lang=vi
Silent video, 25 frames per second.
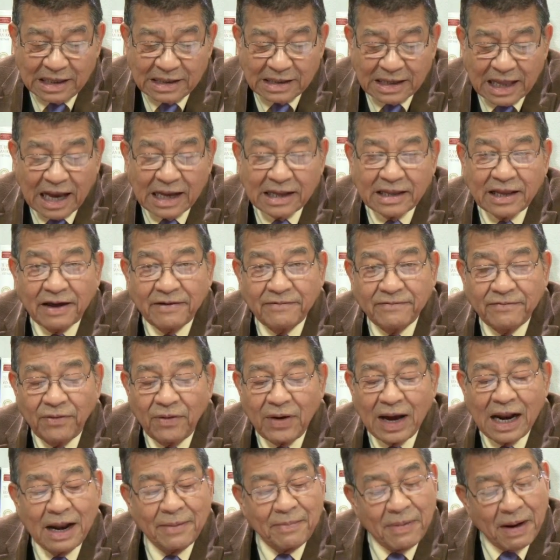Tại thành phố
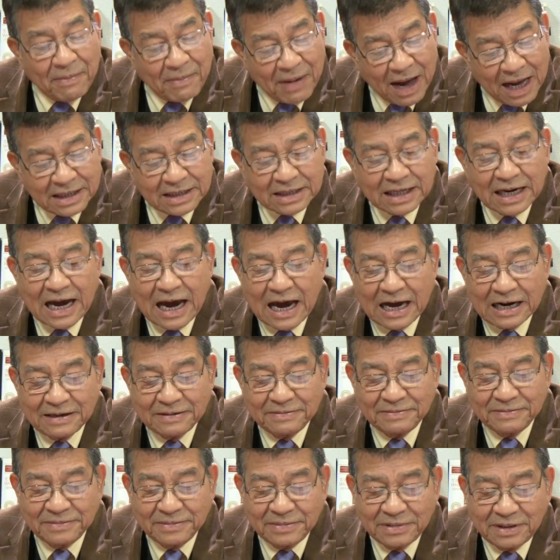Alabama chẳng hạn
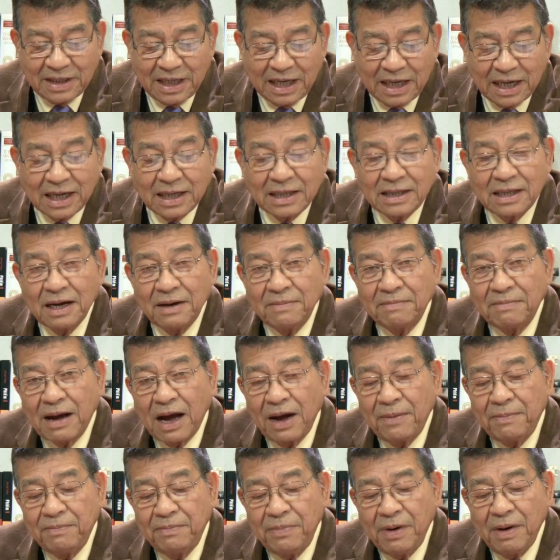thì cái tờ
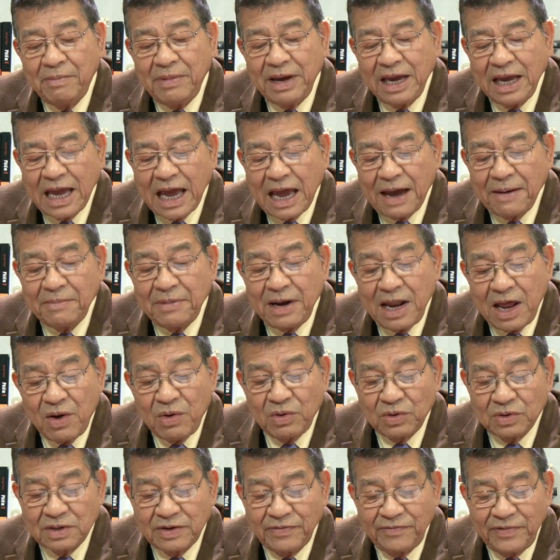báo Birmingham
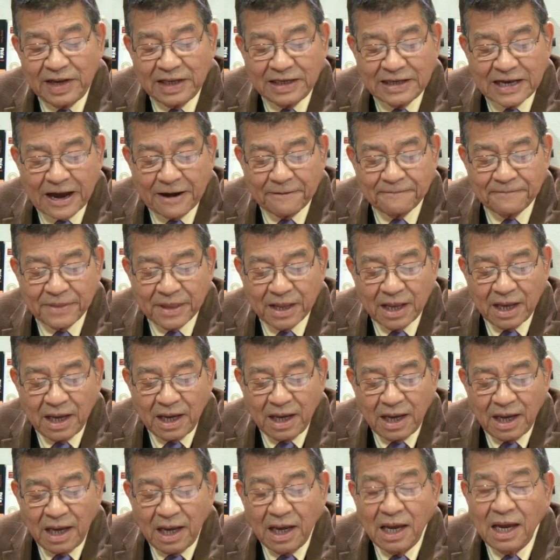News viết rằng
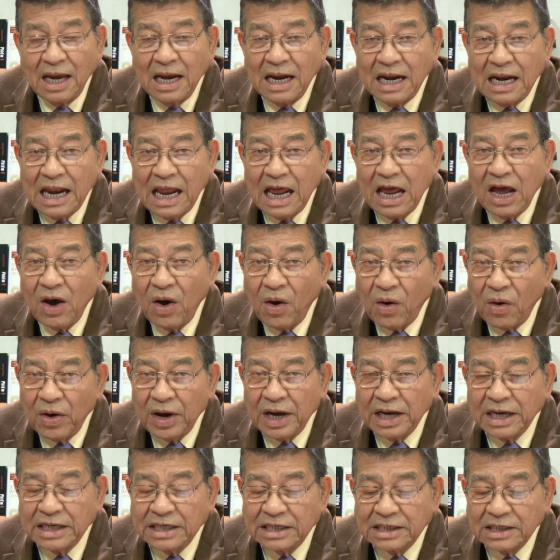lễ
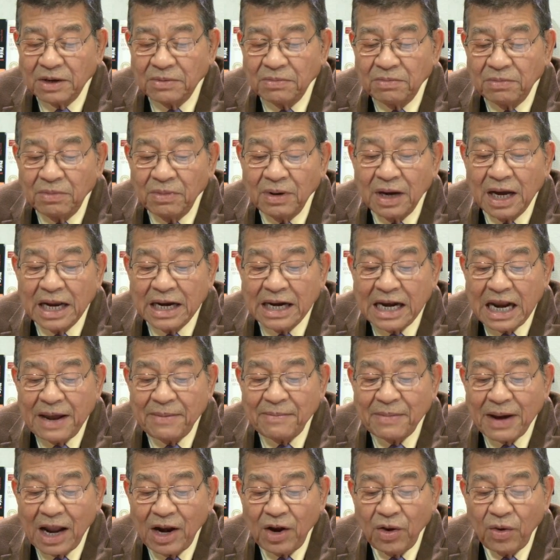hội trong ờ,
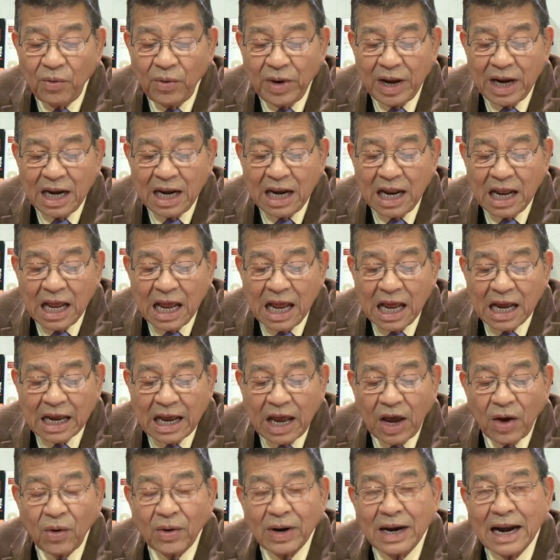đêm Halloween
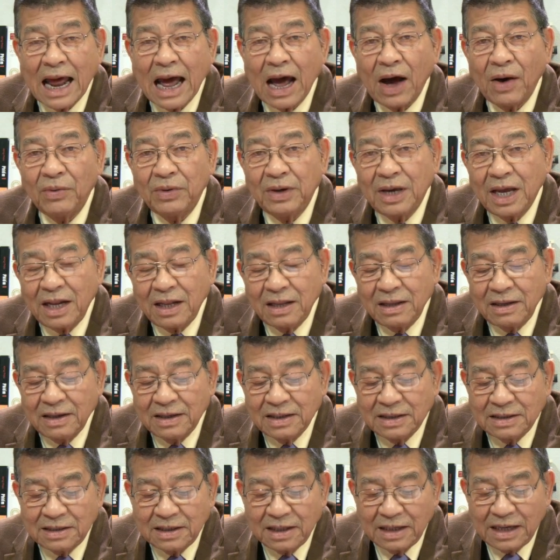gây ồn ào nhất
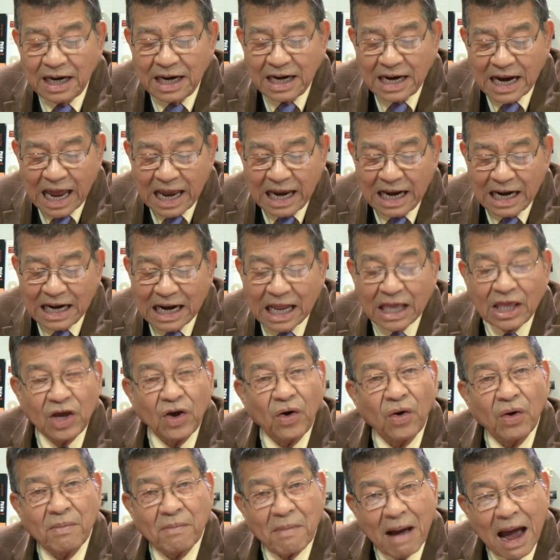từ xưa đến nay là
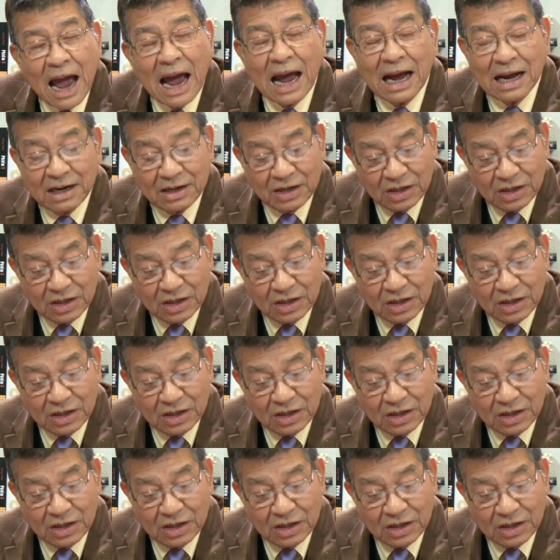những con ma.